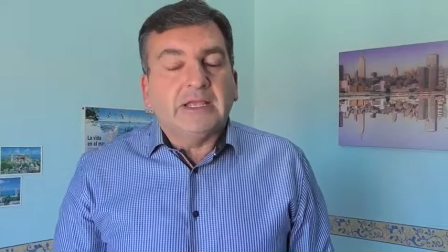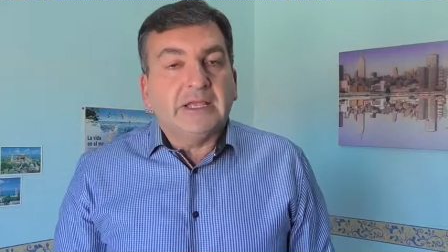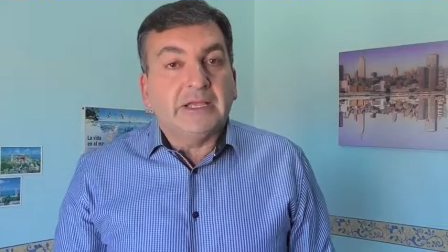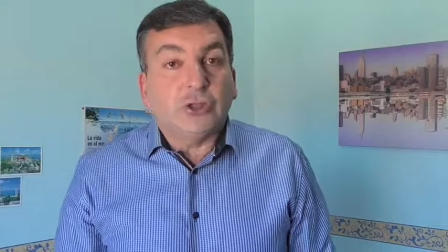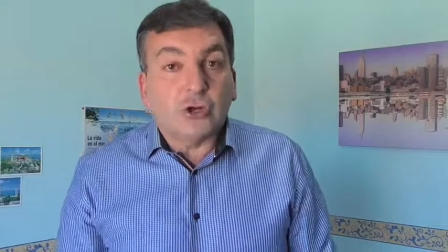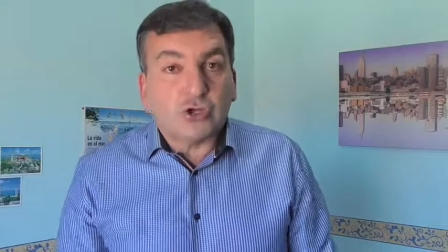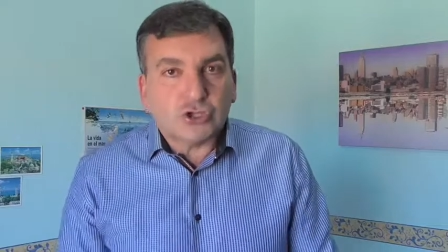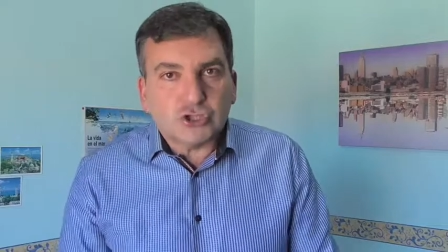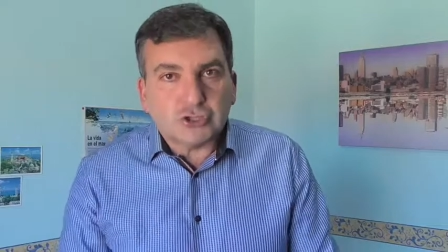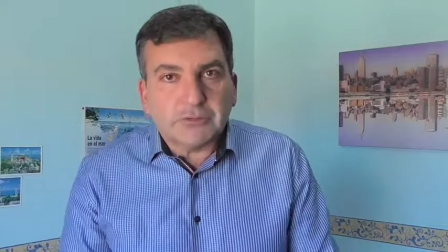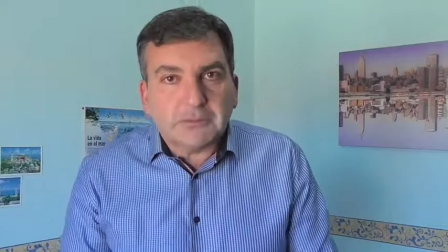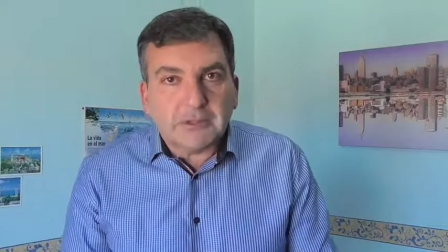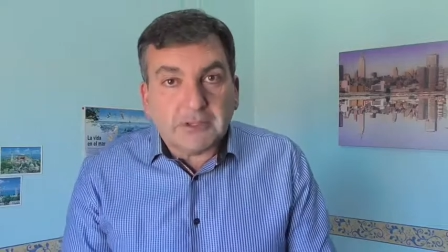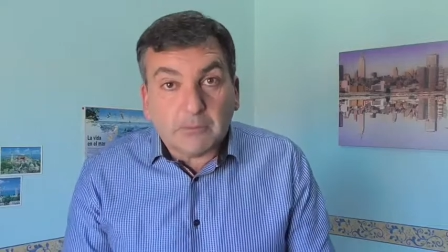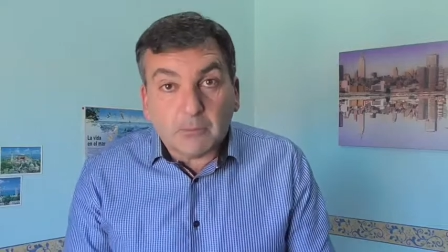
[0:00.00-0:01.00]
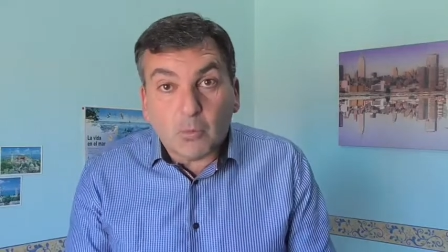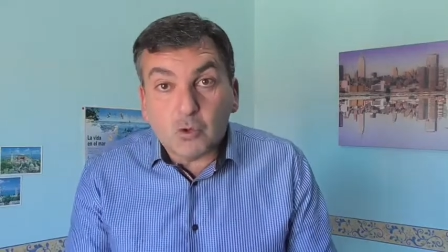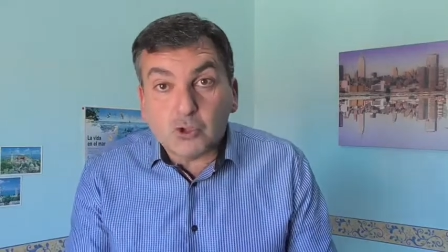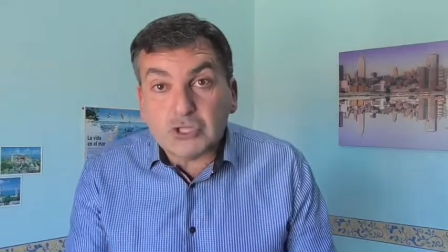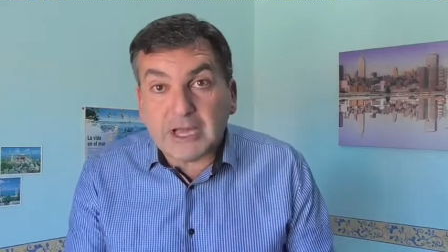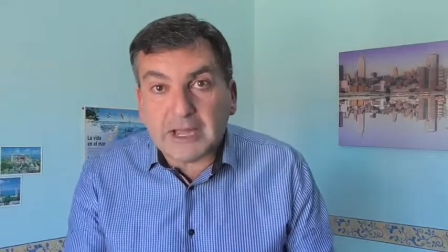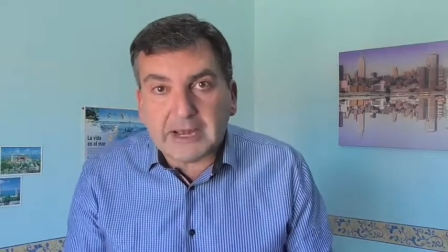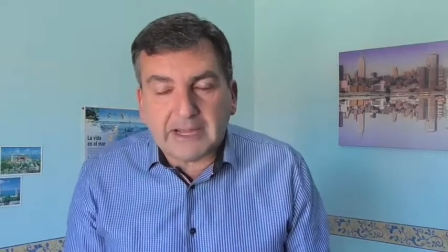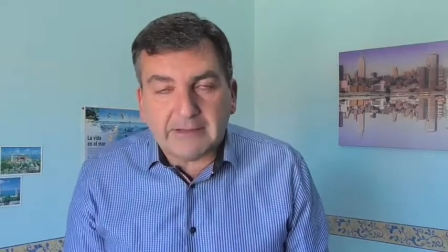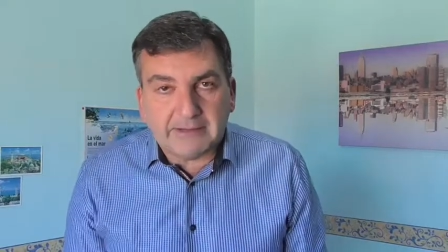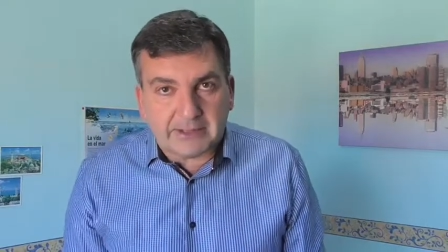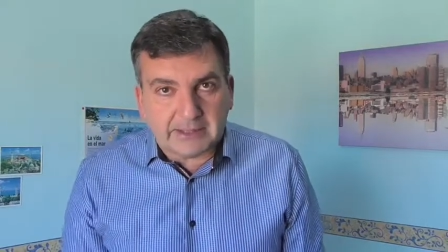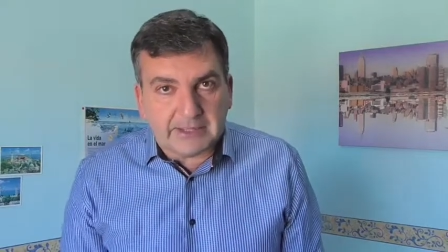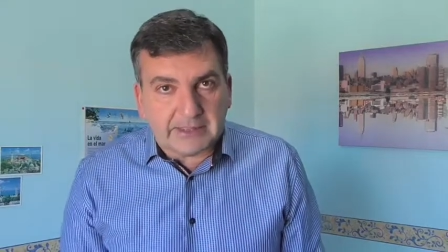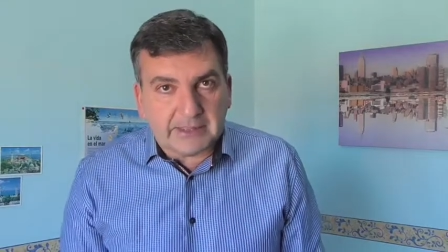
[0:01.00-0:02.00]
Y dos, buscar la
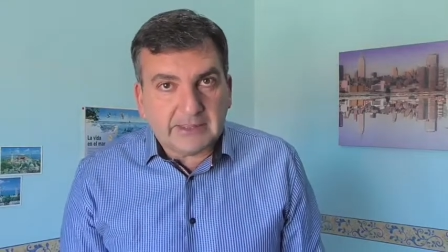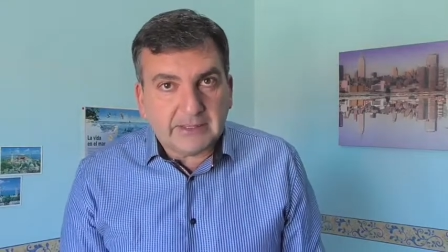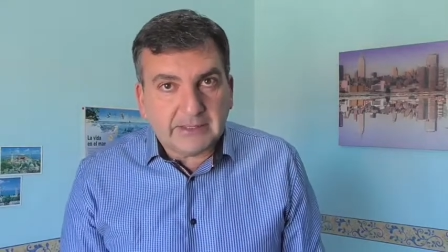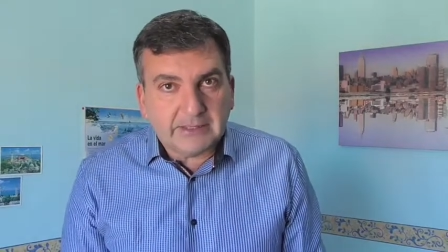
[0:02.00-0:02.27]
verdad.